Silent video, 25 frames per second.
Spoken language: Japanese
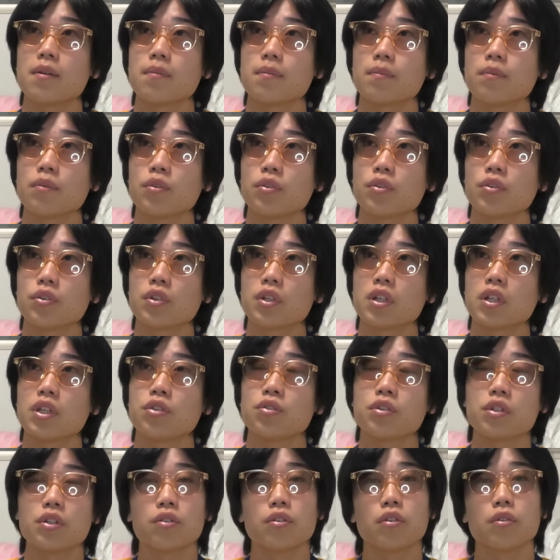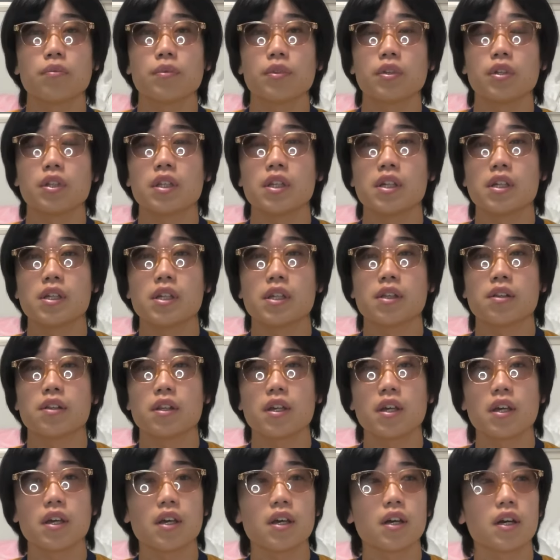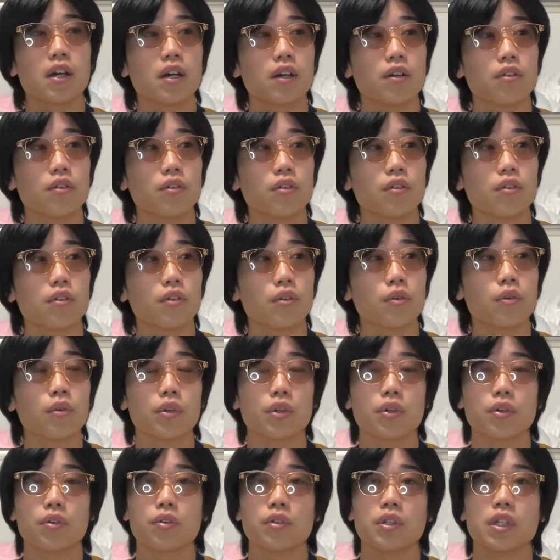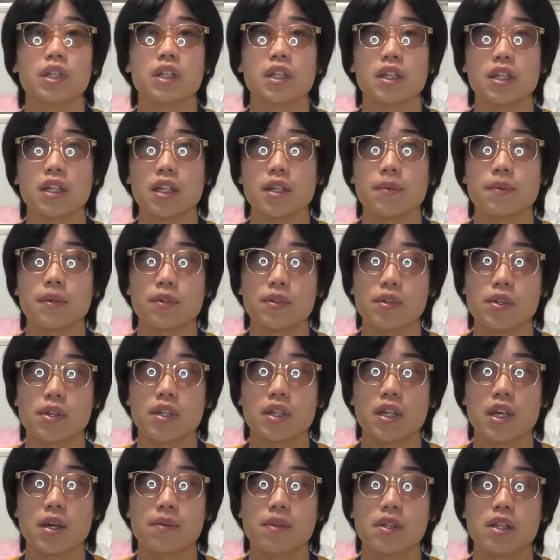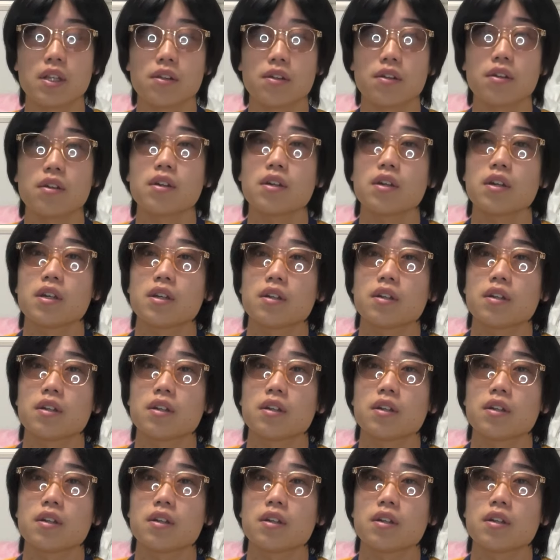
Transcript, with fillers: もう本当にユニフォーム T シャツであのコーデを組んでたり、まあ、普通にゲームシャツ